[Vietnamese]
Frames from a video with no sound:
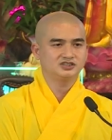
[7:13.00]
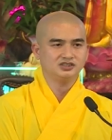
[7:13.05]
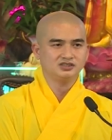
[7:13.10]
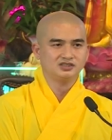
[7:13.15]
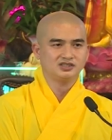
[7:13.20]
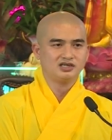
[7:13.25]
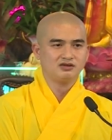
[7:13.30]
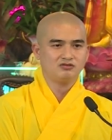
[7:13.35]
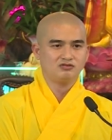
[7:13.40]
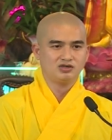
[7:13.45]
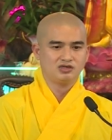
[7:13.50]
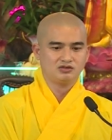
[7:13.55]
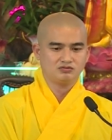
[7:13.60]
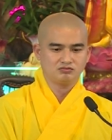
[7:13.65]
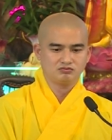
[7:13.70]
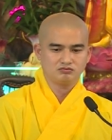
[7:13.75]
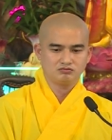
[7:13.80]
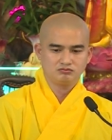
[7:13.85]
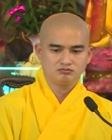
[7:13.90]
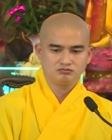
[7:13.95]
rất đau
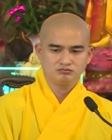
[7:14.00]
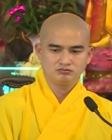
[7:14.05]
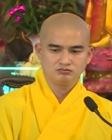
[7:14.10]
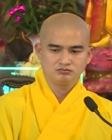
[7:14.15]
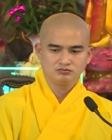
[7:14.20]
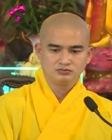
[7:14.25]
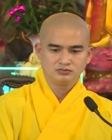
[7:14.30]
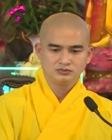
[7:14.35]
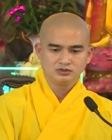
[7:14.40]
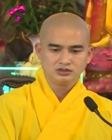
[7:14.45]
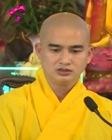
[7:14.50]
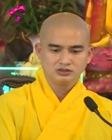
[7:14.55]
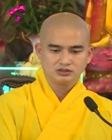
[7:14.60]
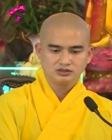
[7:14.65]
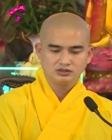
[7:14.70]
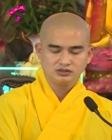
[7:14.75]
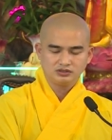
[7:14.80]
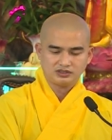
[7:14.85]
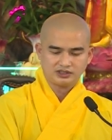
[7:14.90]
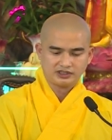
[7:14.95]
lòng
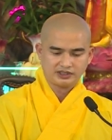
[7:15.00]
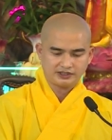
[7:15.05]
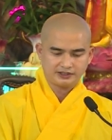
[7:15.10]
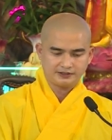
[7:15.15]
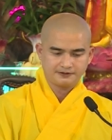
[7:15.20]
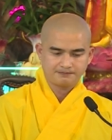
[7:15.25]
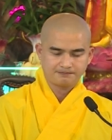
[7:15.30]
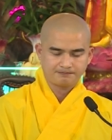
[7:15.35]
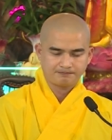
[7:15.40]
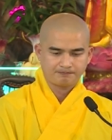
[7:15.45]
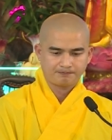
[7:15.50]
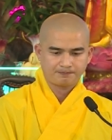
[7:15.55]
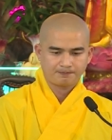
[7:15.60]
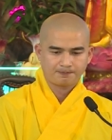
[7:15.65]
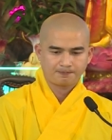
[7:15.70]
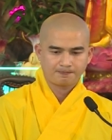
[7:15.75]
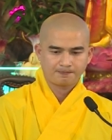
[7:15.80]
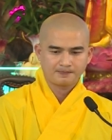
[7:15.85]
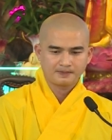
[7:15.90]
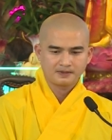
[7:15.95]
thưa thầy
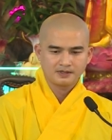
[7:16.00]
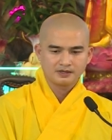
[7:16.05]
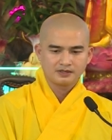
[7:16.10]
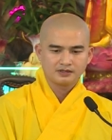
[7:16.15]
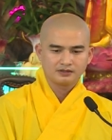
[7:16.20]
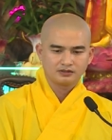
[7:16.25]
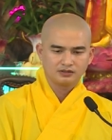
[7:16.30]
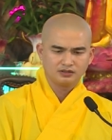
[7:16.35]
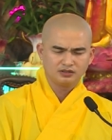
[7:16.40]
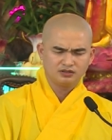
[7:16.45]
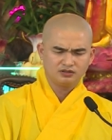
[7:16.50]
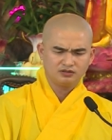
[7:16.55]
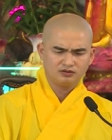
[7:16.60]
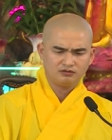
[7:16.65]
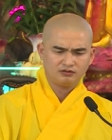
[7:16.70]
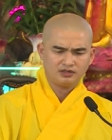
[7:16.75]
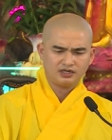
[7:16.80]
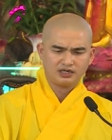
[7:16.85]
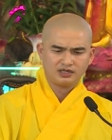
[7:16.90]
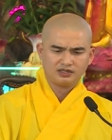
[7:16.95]
vừa
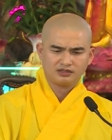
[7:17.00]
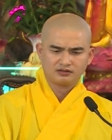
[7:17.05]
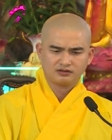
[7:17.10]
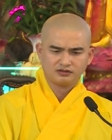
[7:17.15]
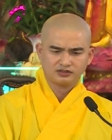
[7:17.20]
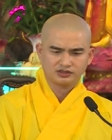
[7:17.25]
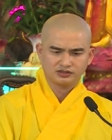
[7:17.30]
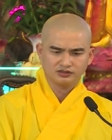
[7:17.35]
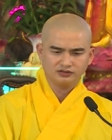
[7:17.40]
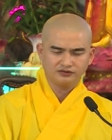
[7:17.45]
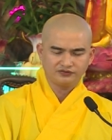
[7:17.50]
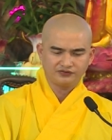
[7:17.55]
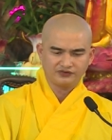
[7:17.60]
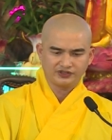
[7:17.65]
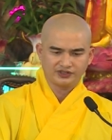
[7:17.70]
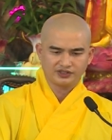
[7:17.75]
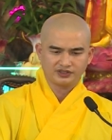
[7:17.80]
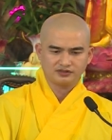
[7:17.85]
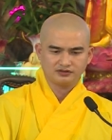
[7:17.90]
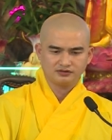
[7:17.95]
qua có sự
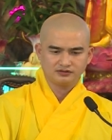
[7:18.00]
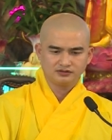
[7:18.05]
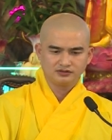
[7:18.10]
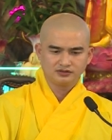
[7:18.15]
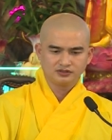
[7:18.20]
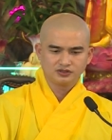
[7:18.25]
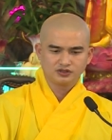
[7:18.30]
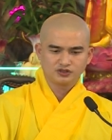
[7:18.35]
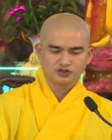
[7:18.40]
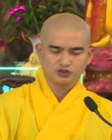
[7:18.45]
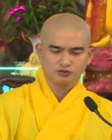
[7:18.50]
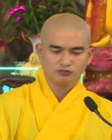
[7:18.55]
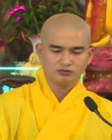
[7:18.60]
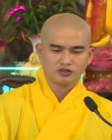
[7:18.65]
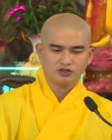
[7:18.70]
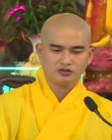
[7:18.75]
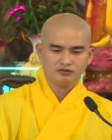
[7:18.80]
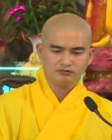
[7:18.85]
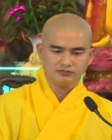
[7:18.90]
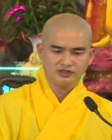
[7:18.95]
việc chúng
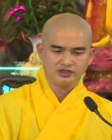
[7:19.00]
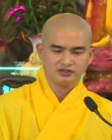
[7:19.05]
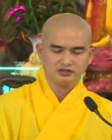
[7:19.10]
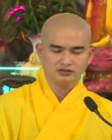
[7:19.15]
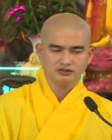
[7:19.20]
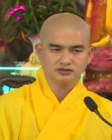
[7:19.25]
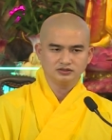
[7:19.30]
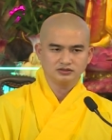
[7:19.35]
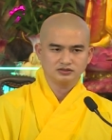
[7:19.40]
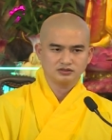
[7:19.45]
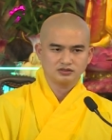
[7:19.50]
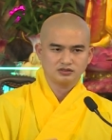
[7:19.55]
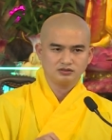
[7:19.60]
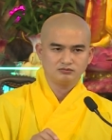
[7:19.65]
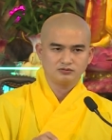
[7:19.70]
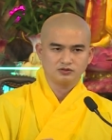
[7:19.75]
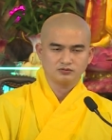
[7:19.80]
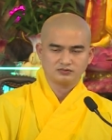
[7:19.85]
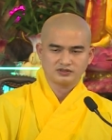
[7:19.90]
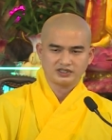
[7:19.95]
con biết được có
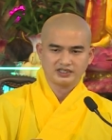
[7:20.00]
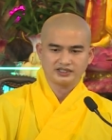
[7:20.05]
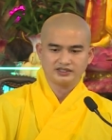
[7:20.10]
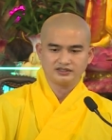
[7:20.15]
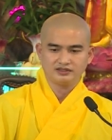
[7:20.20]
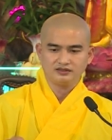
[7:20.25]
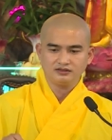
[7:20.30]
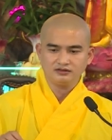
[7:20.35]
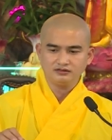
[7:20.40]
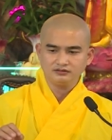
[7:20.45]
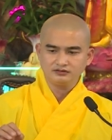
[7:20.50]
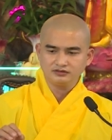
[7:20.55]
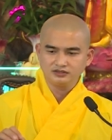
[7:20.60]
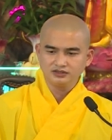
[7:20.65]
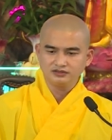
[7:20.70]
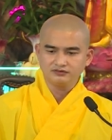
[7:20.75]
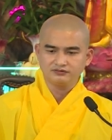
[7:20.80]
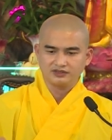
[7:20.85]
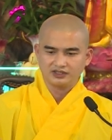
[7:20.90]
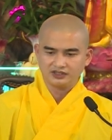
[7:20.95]
một thầy đó
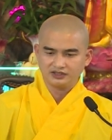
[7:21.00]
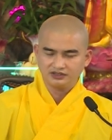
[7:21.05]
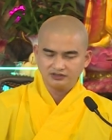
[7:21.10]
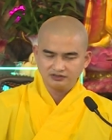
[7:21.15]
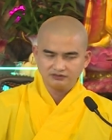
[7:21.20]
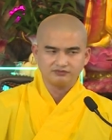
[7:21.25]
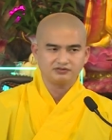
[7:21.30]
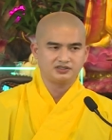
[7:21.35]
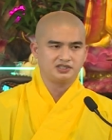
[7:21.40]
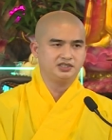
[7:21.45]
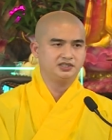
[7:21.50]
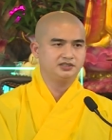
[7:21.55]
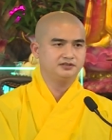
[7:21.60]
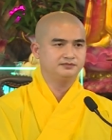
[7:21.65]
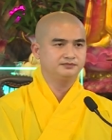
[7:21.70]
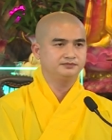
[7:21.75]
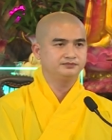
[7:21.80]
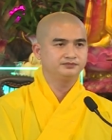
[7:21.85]
như vậy như vậy